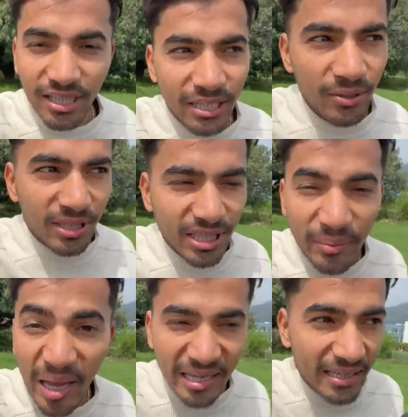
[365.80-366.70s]
देख लो कितने
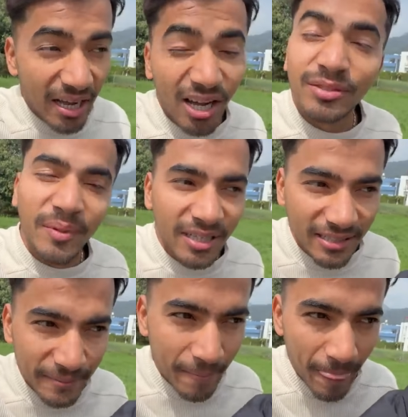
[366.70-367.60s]
महंगे आसमान
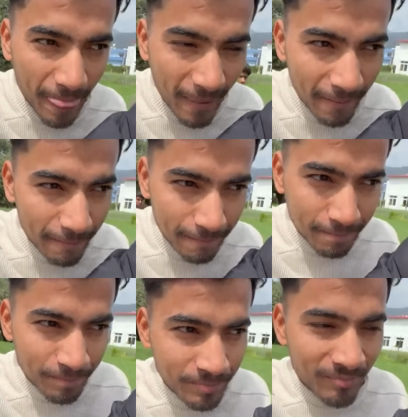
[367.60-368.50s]
खड़ी जाएगी
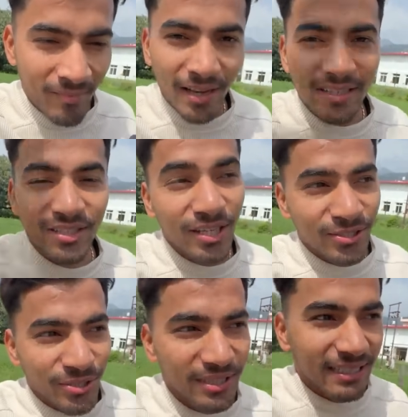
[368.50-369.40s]
भाई अच्छा
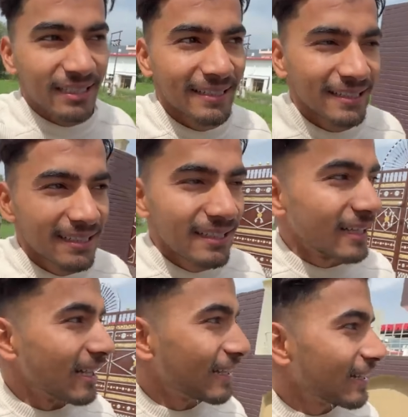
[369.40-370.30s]
अच्छा है